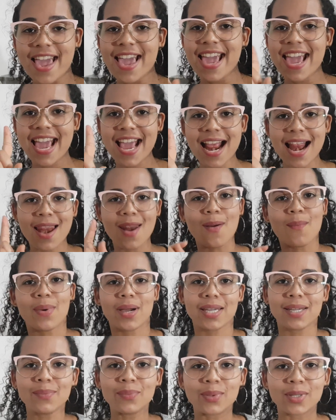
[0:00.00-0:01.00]
Y lo
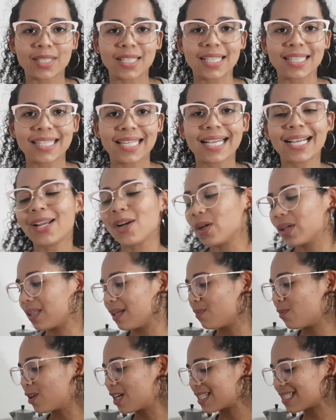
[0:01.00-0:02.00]
más importante es que lo
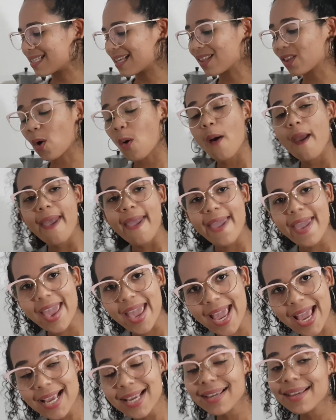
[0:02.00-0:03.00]
estamos haciendo
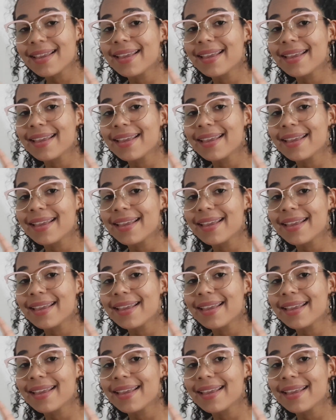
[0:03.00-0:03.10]
en